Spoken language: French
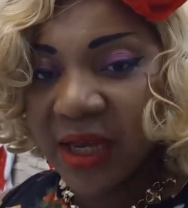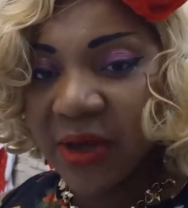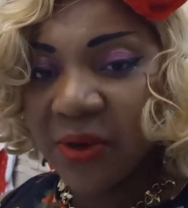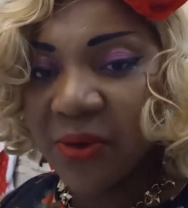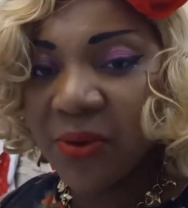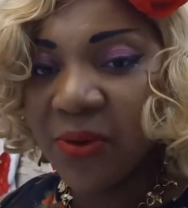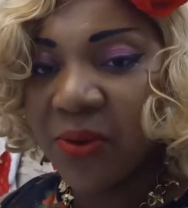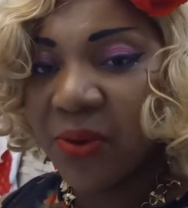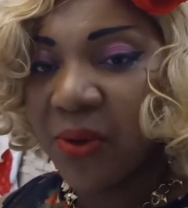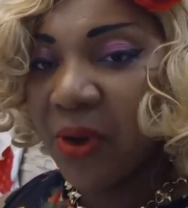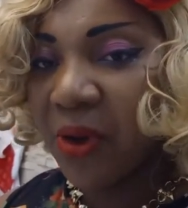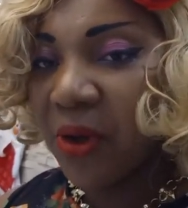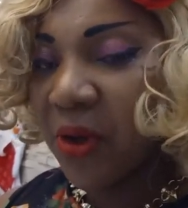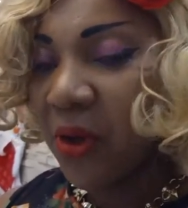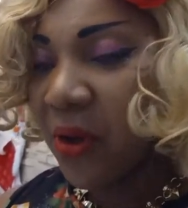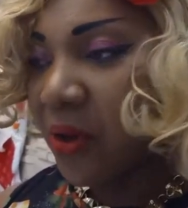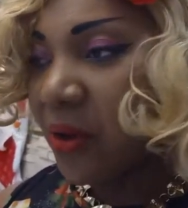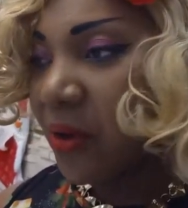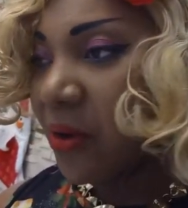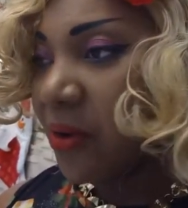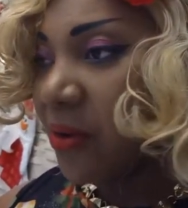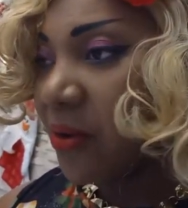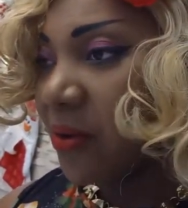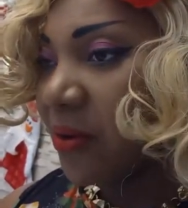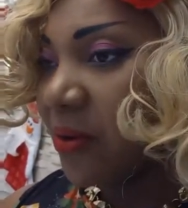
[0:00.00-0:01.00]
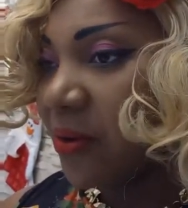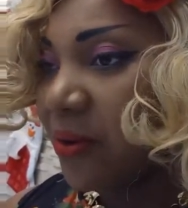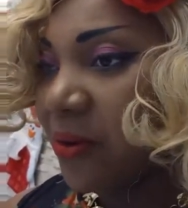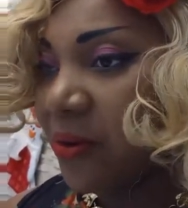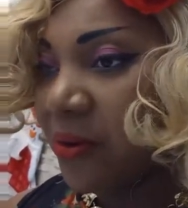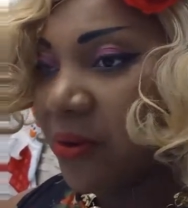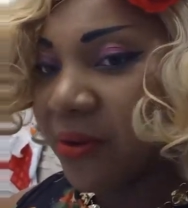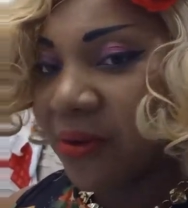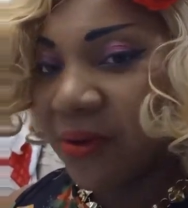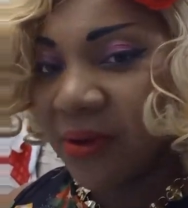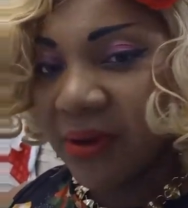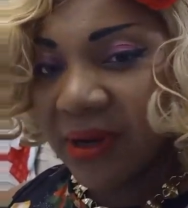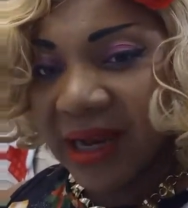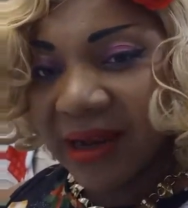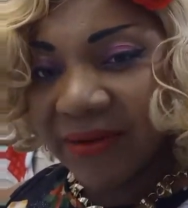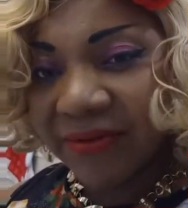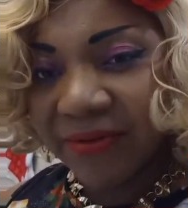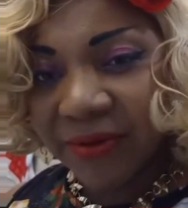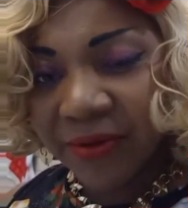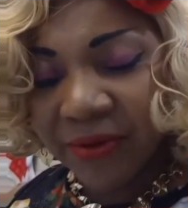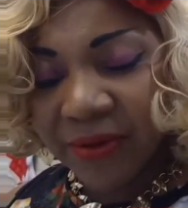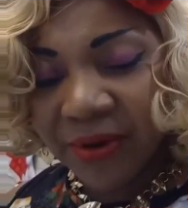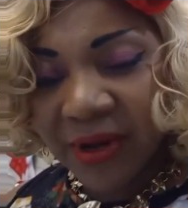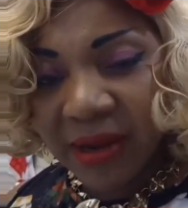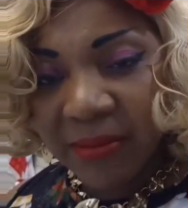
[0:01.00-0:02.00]
que les
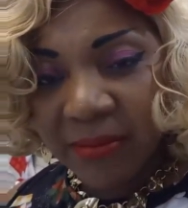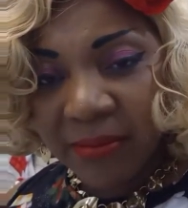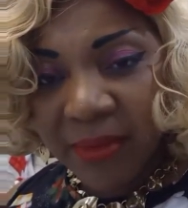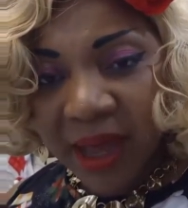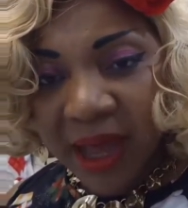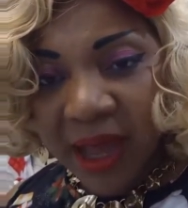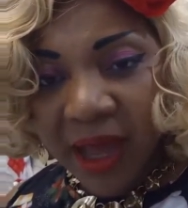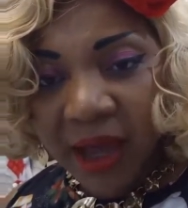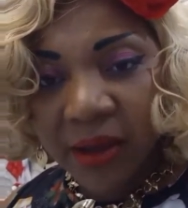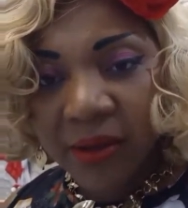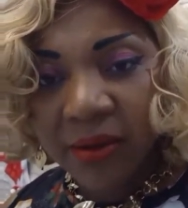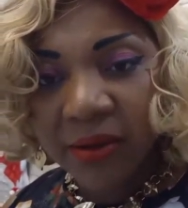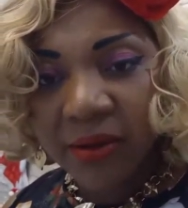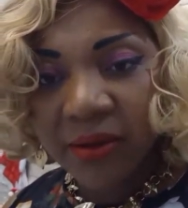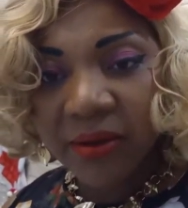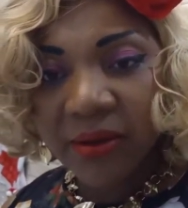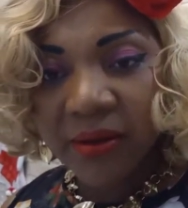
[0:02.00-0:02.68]
fruits de mer...